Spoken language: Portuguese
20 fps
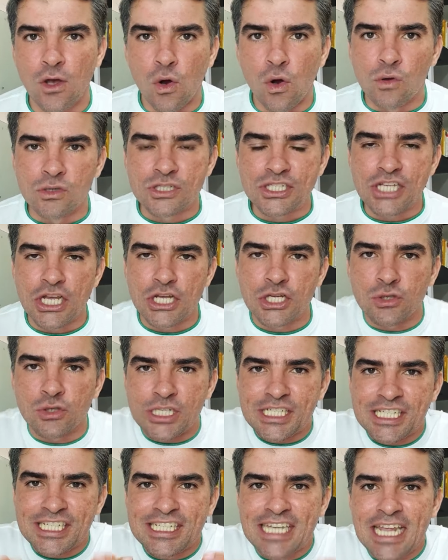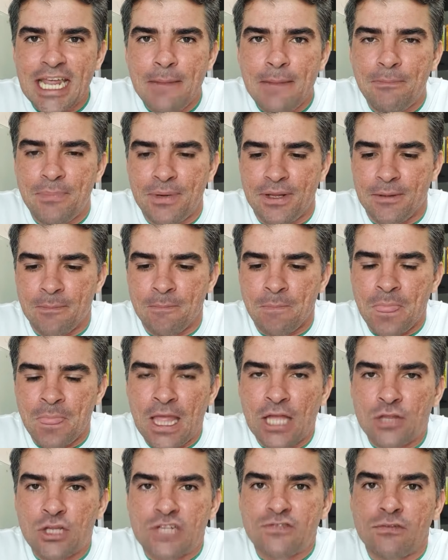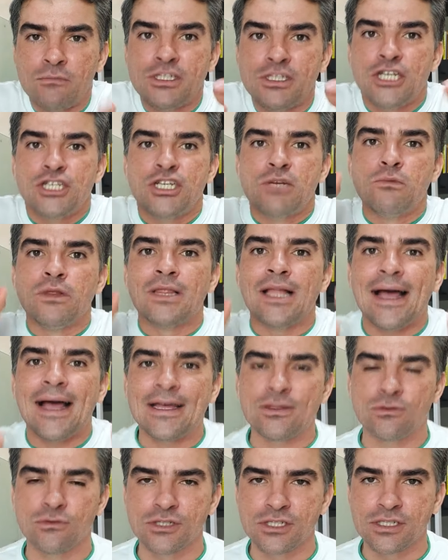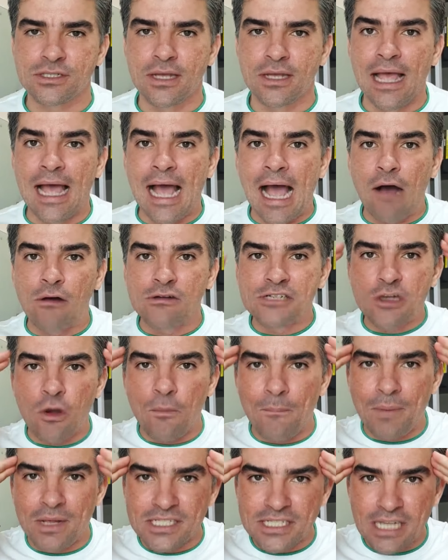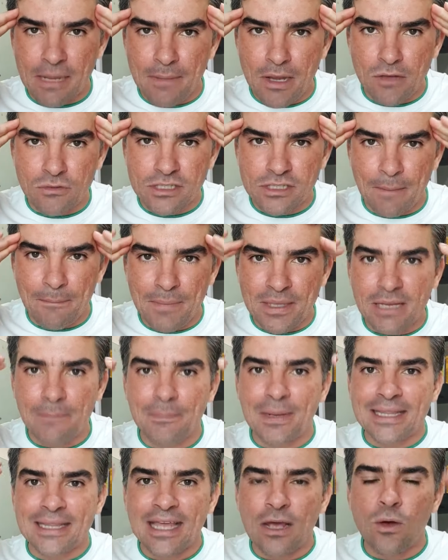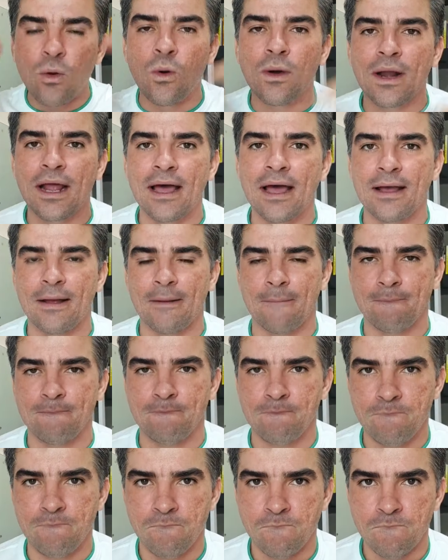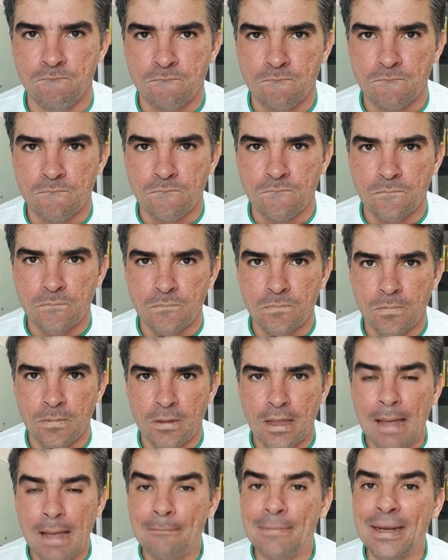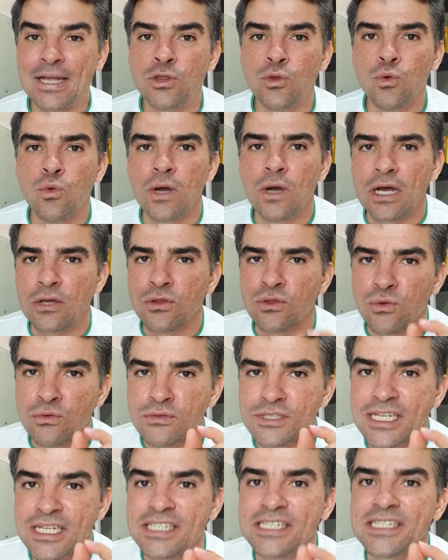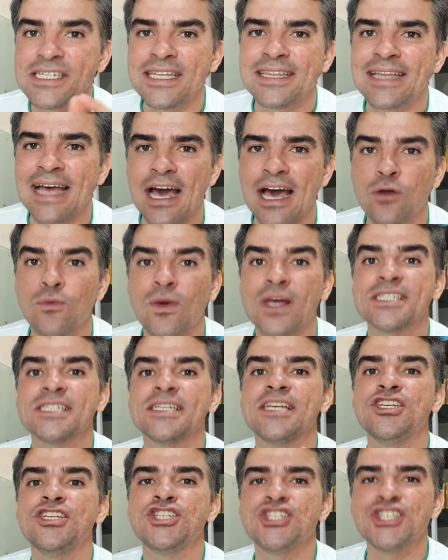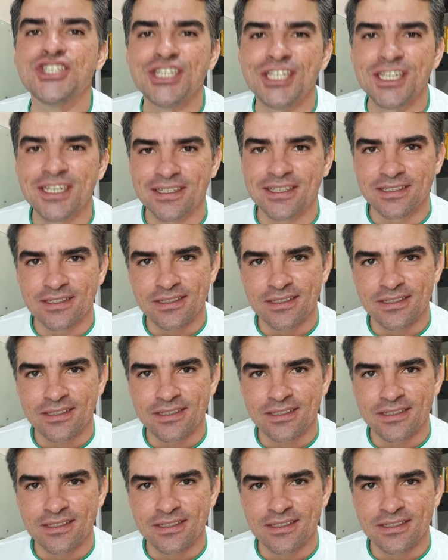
Ou seja, nós sempre nós somos estimulados a usar o pensamento apenas para decorar, mas nunca nos ensinaram a sentir.